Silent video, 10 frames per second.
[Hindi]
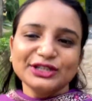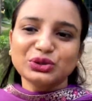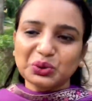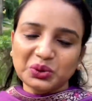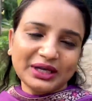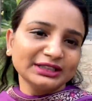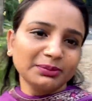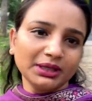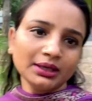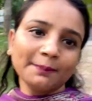तो अंदर
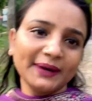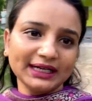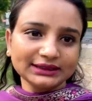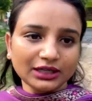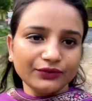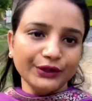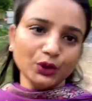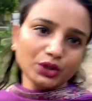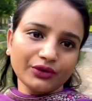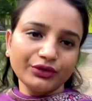में मना था
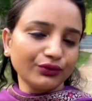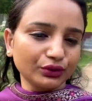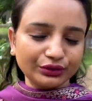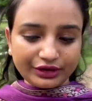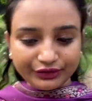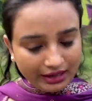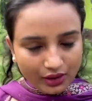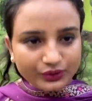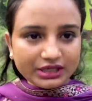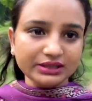वीडियोग्राफी फोटोग्राफी
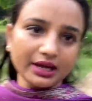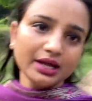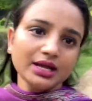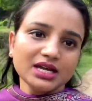अलाउ नहीं था